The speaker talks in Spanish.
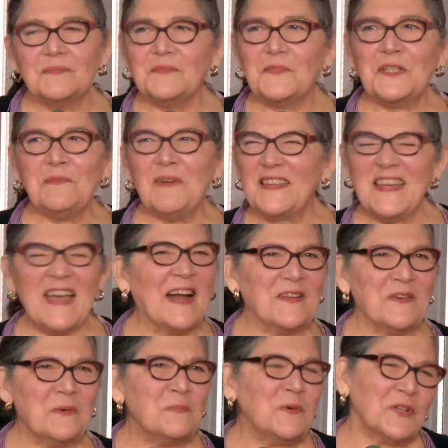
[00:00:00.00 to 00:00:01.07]
iba
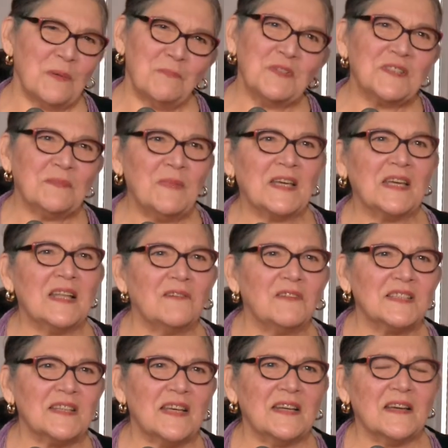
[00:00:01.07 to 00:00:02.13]
diario porque pues me quedaba
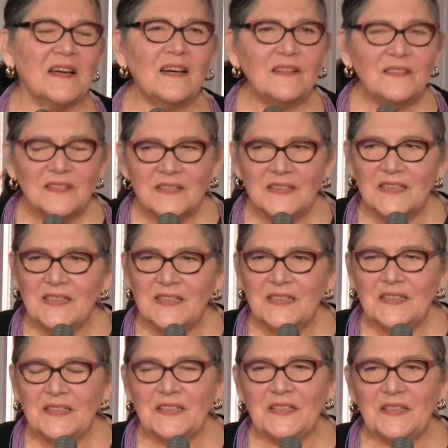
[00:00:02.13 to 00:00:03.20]
cerca.
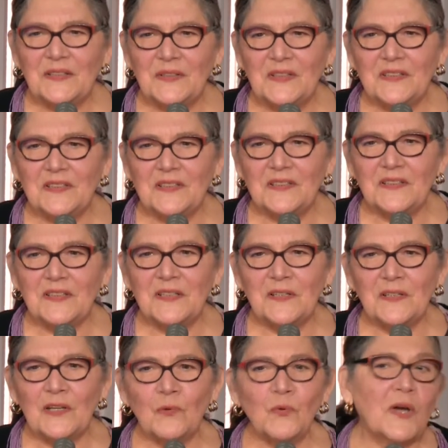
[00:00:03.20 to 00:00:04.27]

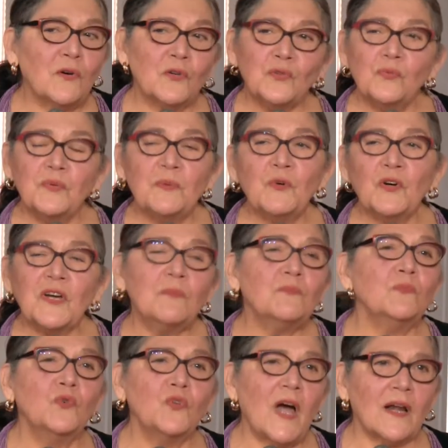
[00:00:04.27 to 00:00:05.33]
Y, luego tuvimos que
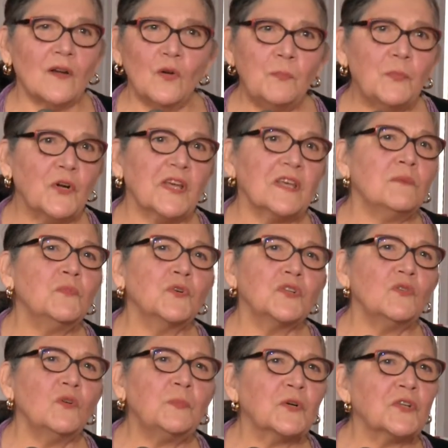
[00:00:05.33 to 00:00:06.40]
mudarnos por X
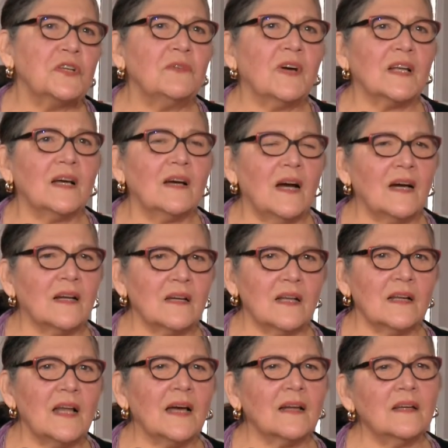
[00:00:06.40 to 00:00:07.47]
motivos porque iban a
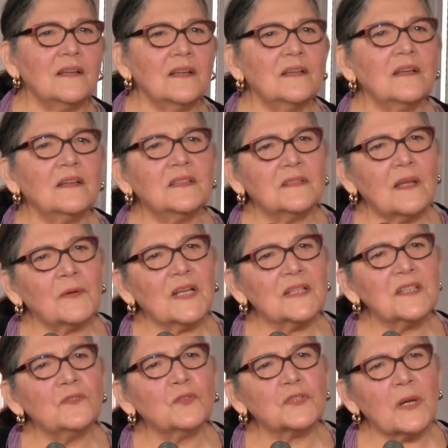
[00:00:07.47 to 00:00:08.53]
arreglar, eh, estaban
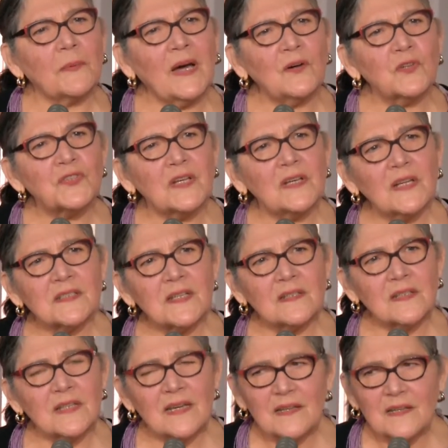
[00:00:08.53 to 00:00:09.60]
haciendo trabajos en la
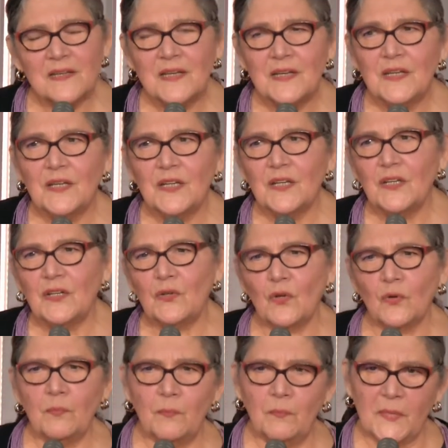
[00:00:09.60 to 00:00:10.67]
Santé.
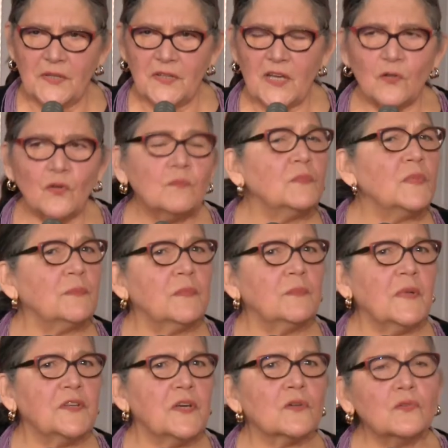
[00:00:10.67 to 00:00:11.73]
Nos, me, dieron,
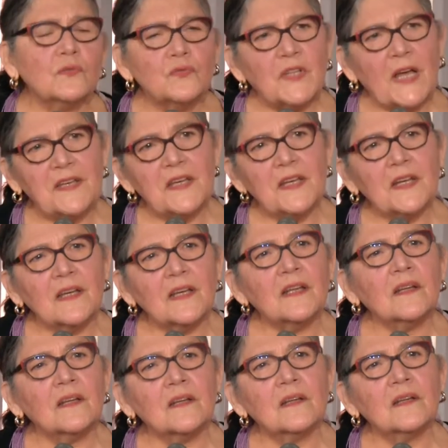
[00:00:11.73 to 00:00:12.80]
me, dieron un taller
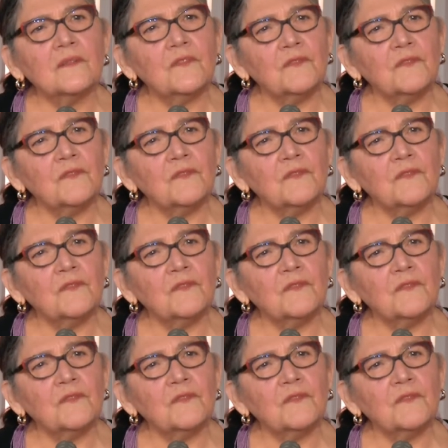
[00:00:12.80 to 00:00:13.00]
en